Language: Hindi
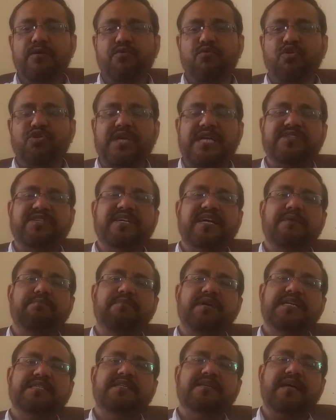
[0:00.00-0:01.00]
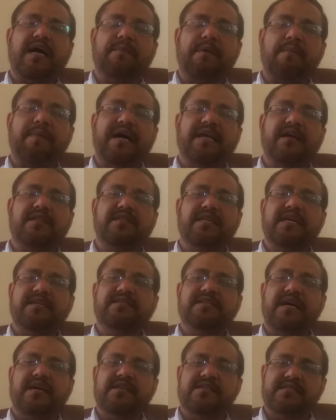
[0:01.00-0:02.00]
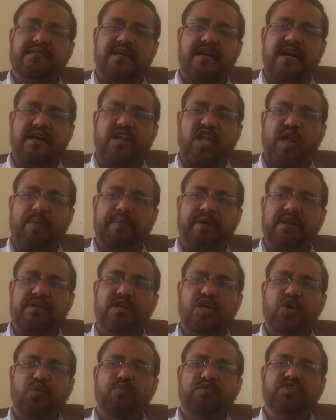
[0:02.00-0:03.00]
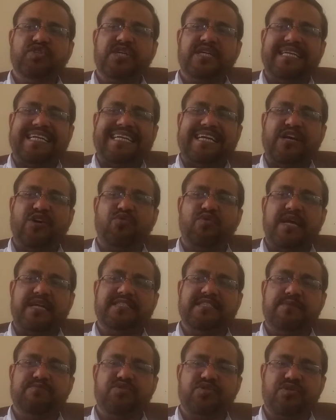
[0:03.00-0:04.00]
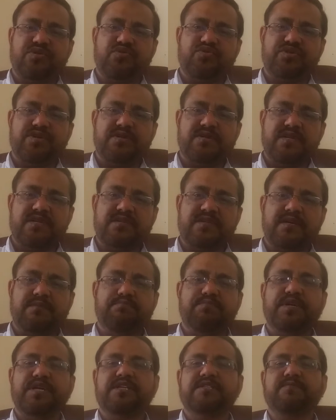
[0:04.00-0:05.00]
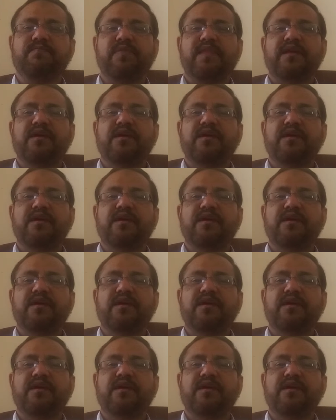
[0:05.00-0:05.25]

कुछ ऐसी कंपनीज हैं अब हम आ जाते हैं जी अगले स्लाइड के पर कुछ रिलेटेड टू एग्जेंशन टू सर्टेन कंपनीज